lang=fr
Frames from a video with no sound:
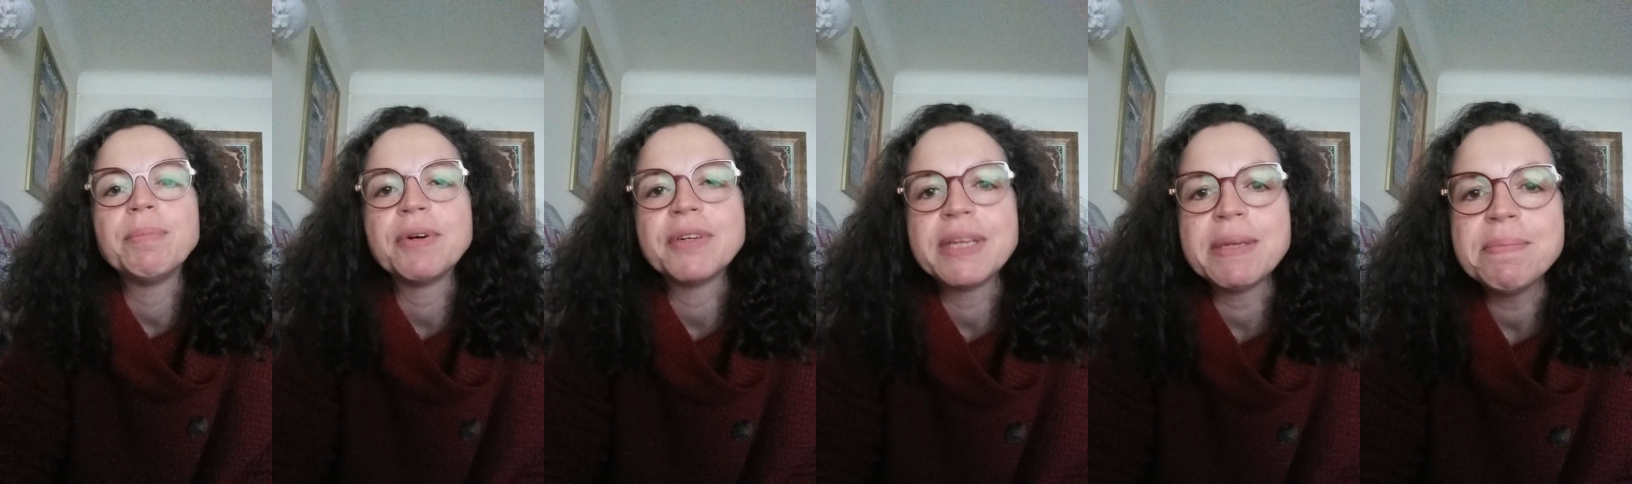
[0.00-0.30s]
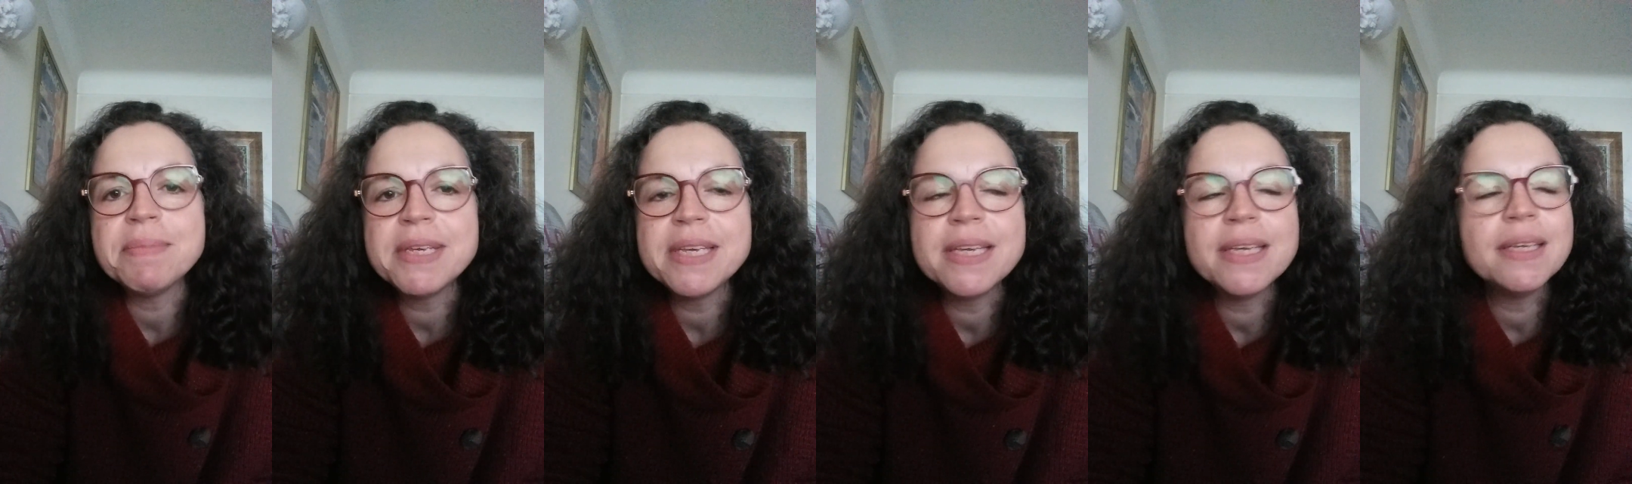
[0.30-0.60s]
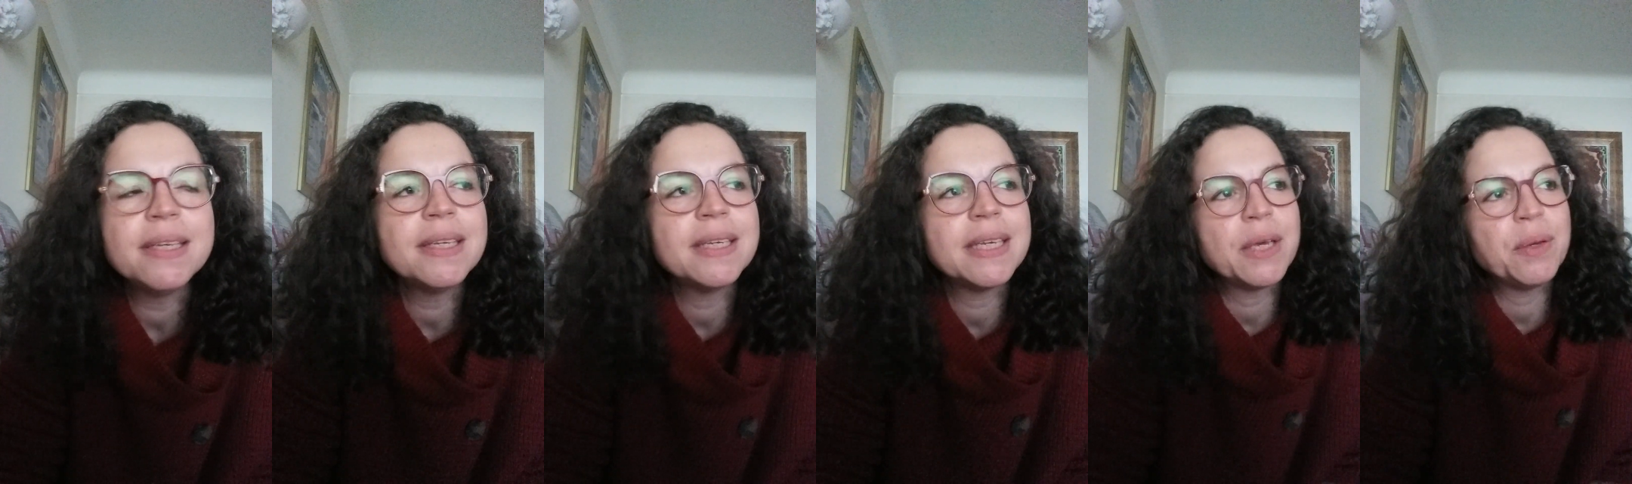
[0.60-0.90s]

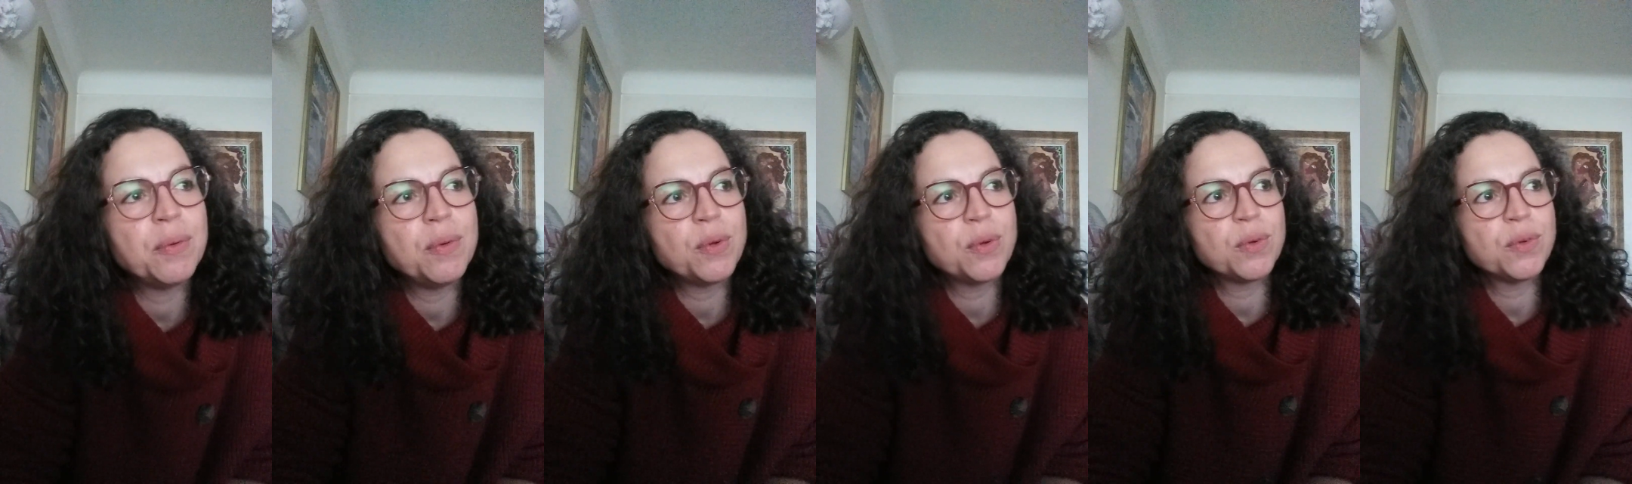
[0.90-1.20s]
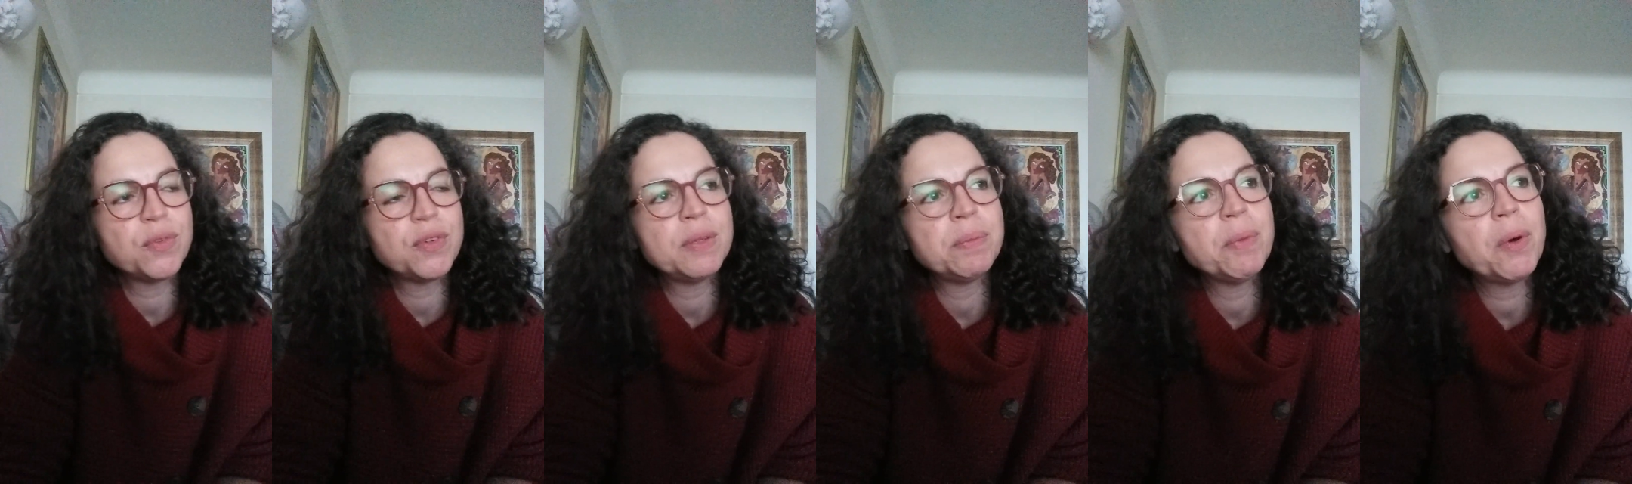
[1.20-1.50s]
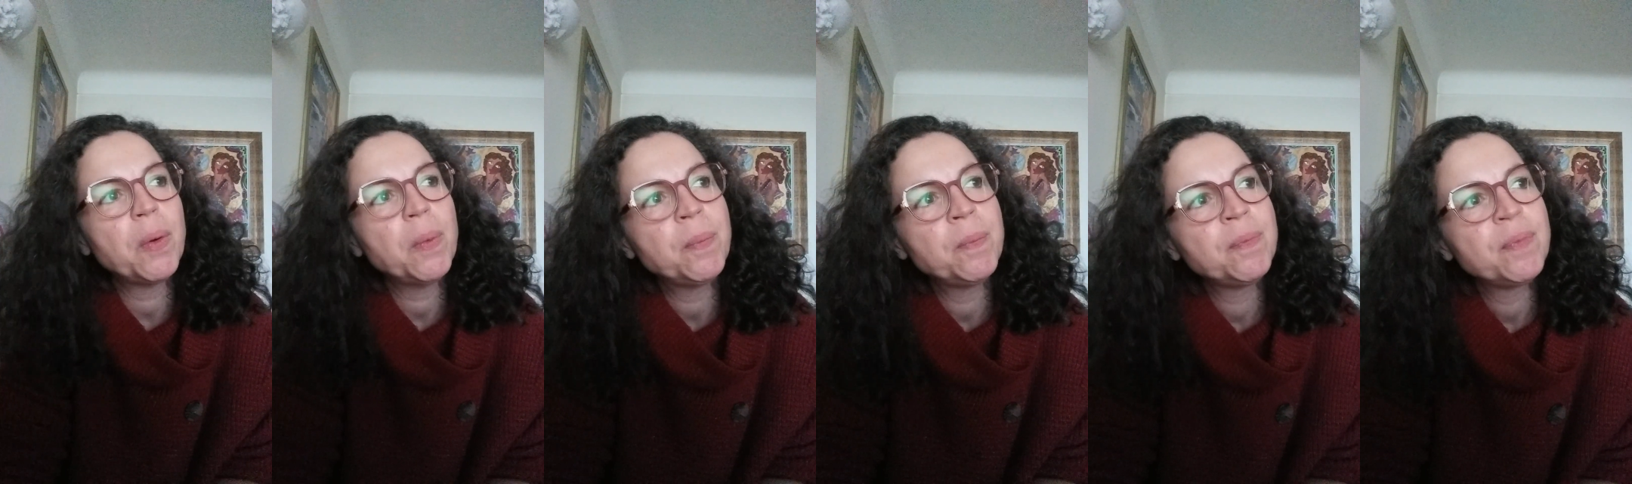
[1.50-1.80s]
pandémie, il y a eu le
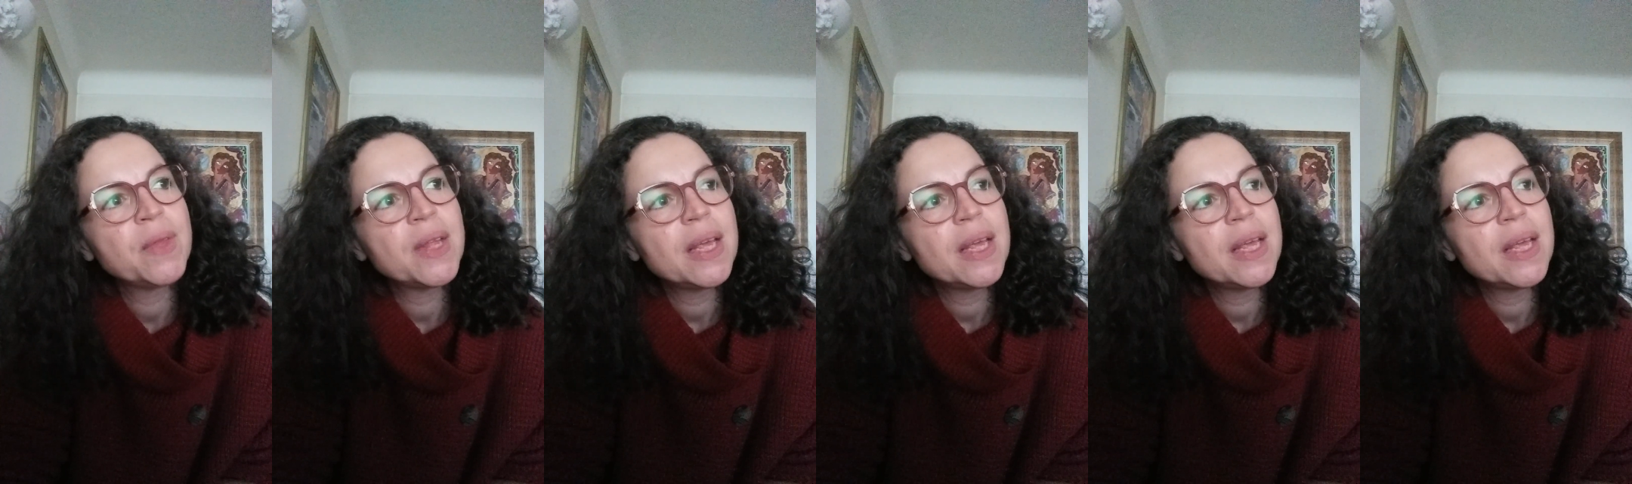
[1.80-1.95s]
confinement.